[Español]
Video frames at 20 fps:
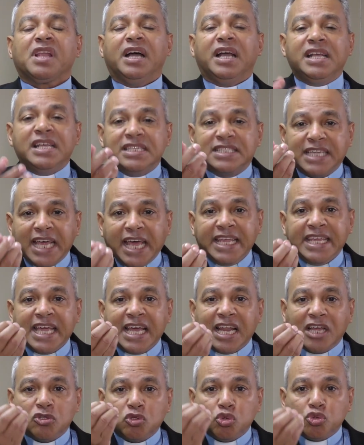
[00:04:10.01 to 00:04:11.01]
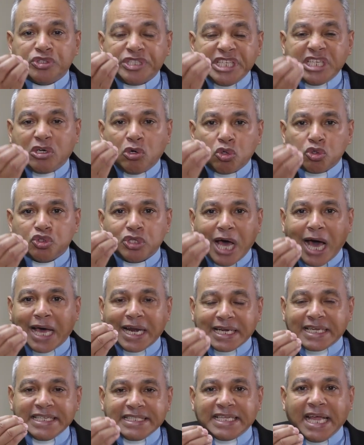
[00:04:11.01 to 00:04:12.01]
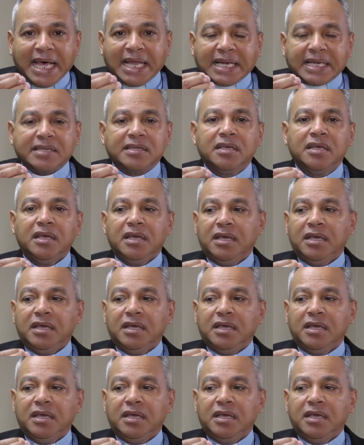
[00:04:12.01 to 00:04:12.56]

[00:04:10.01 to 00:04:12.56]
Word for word: Enséñale a tus hijos a rezar.